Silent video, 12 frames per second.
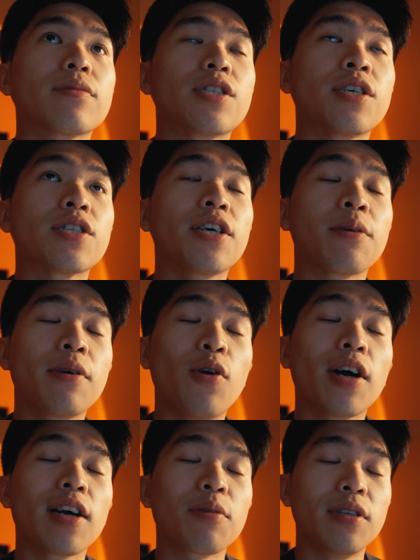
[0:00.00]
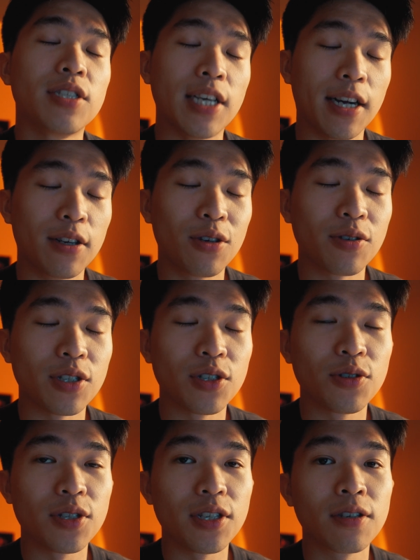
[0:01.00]
今天这影片我要跟你们讲个东西，
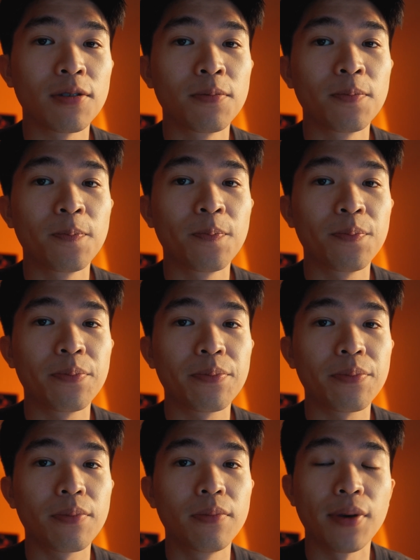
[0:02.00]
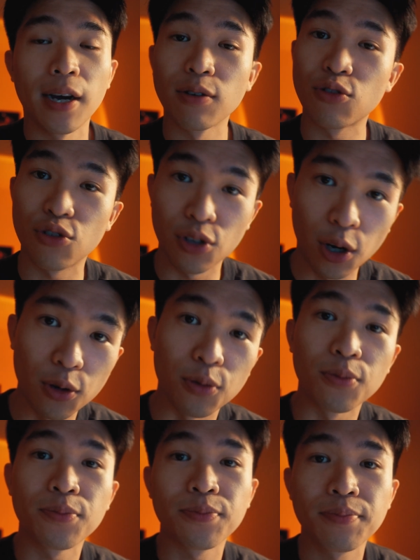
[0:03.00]
就是不要剧透。
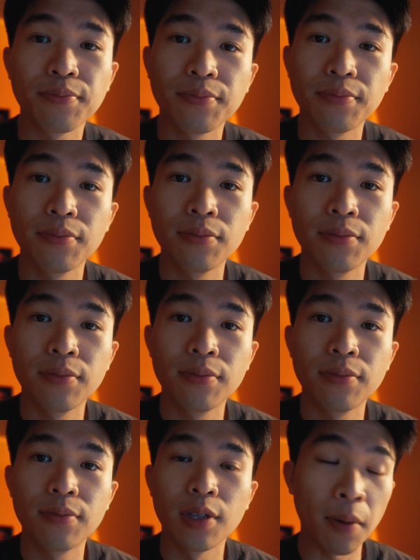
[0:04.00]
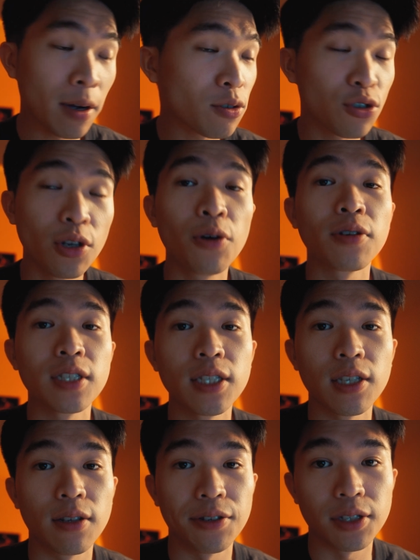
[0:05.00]
你不要剧透你自
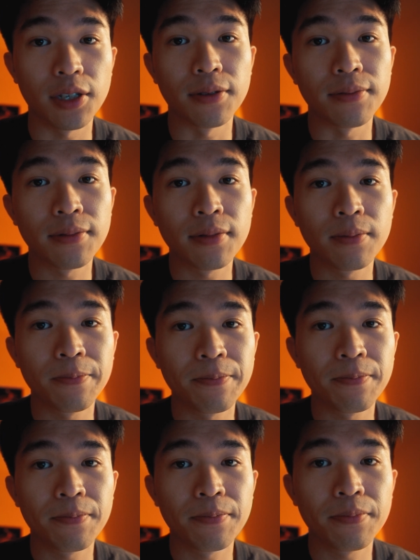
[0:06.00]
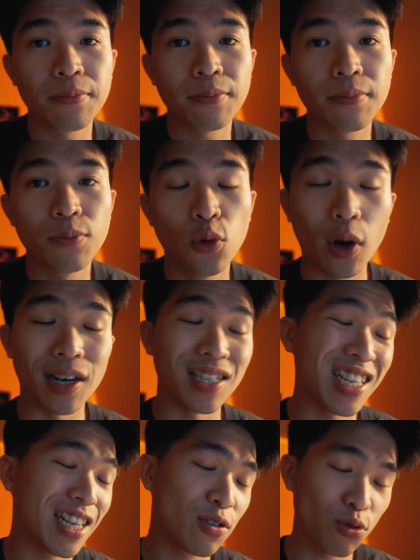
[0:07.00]
己的人生，不管你现
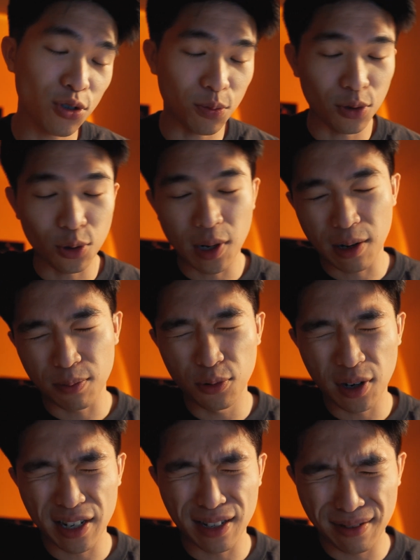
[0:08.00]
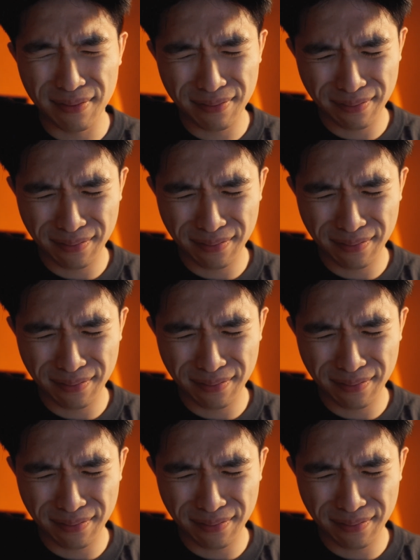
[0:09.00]
在在做什么都好，不管你